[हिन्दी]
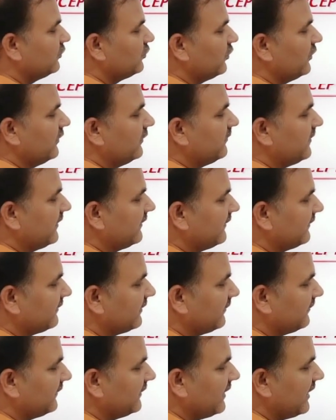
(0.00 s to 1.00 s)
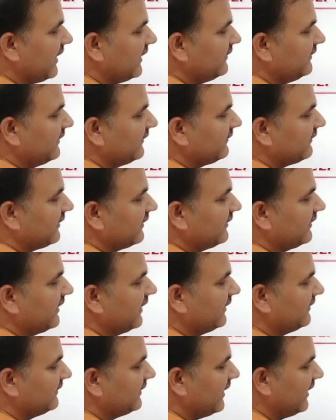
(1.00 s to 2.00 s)
तो इसमें से सबसे हाईएस्ट
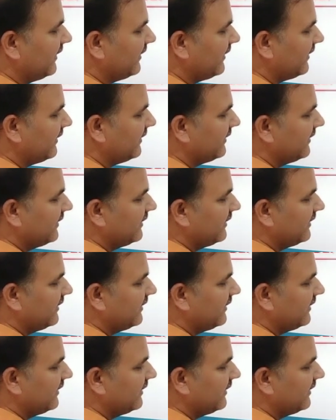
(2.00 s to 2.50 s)
संख्या चार है